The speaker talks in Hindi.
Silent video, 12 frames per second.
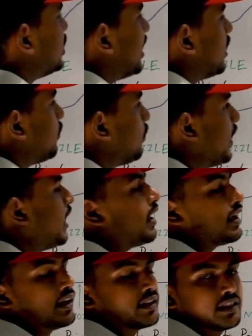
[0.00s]
जेट पे
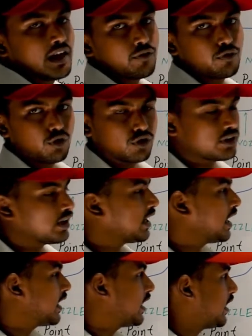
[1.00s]
कितना फोर्स
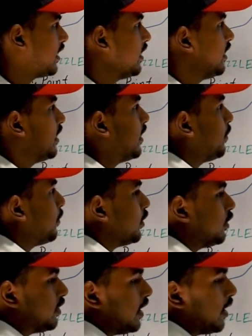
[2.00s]
लगा रहा है
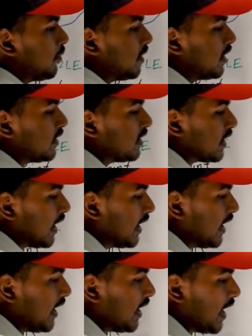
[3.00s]
इसे हमने
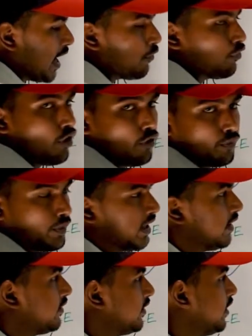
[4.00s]
दिखाया है एफ ऑफ
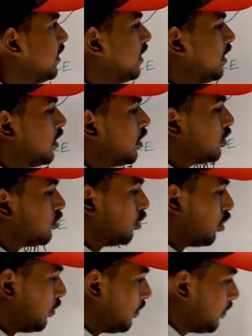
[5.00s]
प्लेट से तो